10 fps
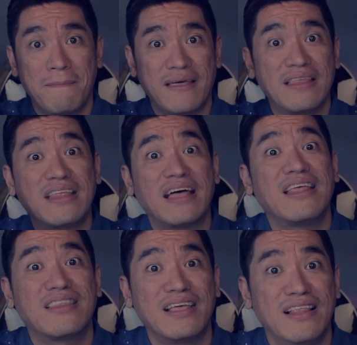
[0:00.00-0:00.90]

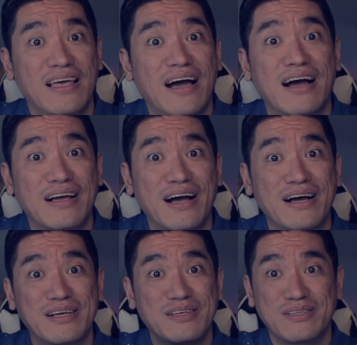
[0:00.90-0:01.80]
nananatili
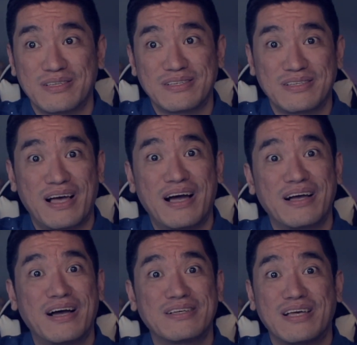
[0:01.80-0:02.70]
hanggang
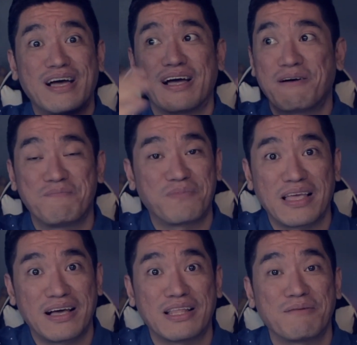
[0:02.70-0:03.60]
hanggang sa
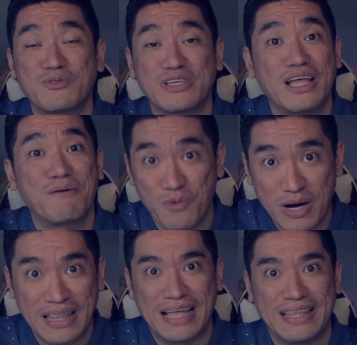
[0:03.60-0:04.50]
katapusan ng
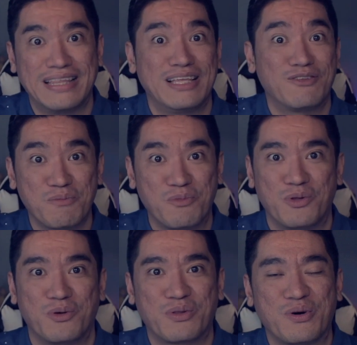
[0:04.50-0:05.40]
buhay natin dito sa
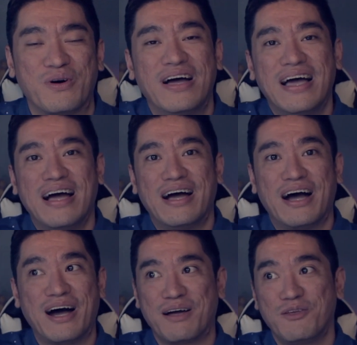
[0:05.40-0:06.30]
mundong to.
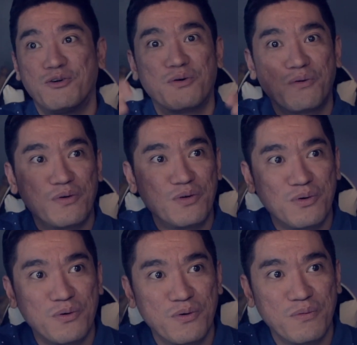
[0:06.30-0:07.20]
Uh, yung
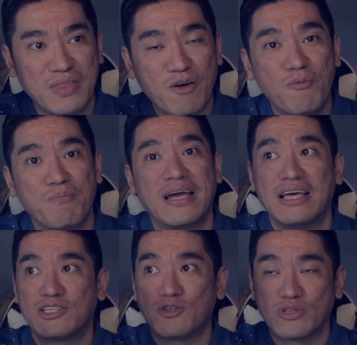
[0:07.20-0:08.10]
yung tagumpay
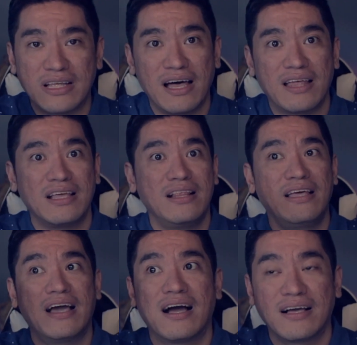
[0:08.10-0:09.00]
is yung
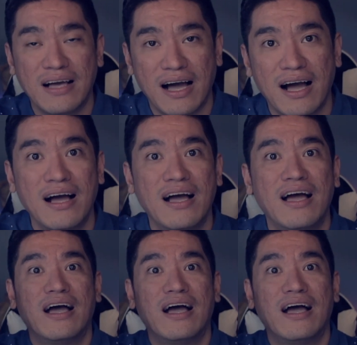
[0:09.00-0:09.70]
nanatili hanggang